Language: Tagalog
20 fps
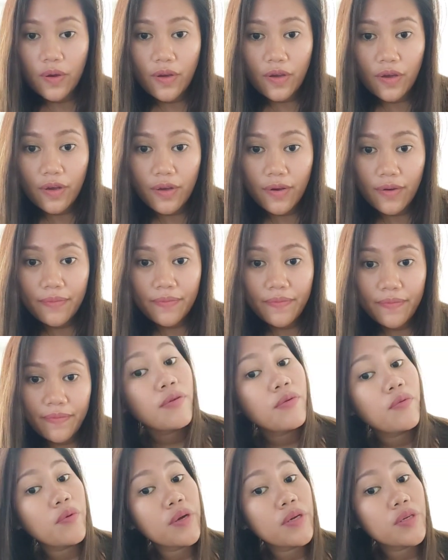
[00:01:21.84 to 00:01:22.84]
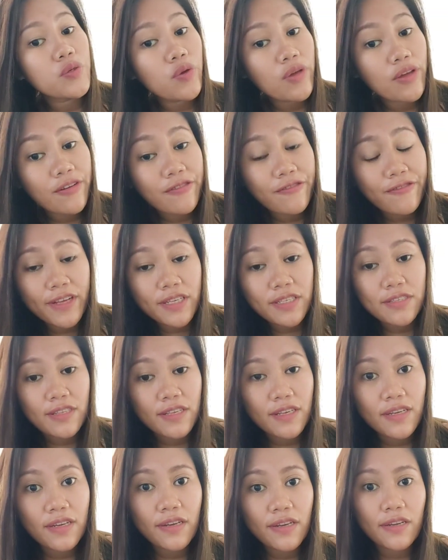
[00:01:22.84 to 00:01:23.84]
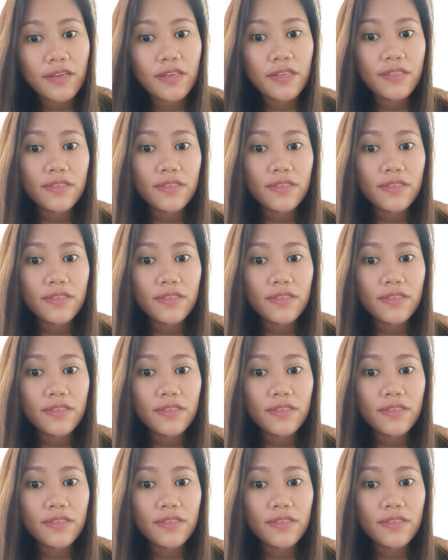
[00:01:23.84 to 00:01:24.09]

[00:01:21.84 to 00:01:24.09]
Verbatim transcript: Um, we're doing fasting guys,